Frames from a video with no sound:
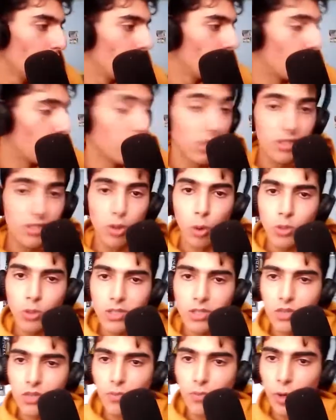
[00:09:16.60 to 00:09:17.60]
Und es lohnt
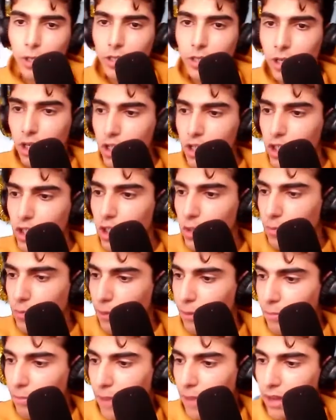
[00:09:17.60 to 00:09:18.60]
sich wirklich, ich
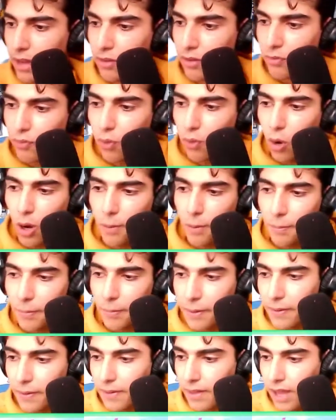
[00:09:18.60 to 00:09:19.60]
bin mehr in Form
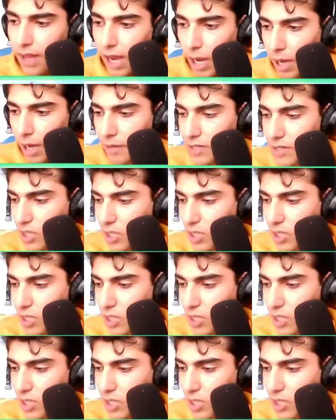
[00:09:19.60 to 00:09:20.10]
Ah, ich